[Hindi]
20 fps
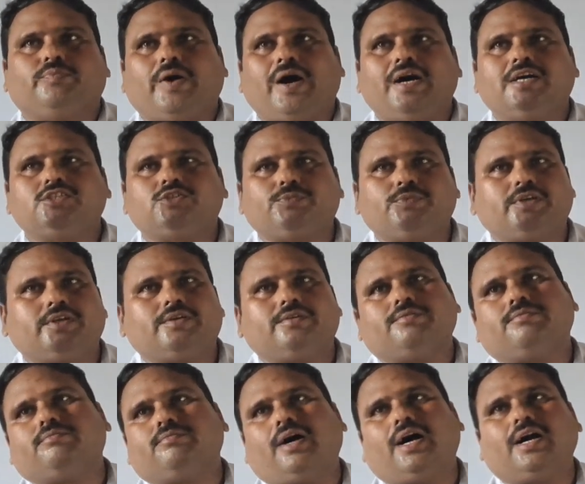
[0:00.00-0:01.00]
पाँच
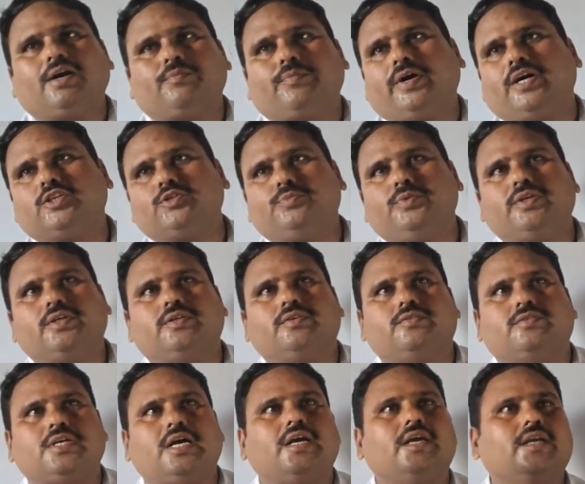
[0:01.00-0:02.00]
में भाग पाँच में
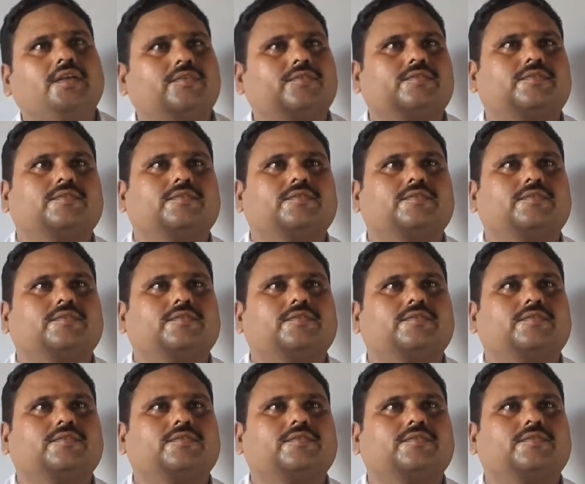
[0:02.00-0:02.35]
संघ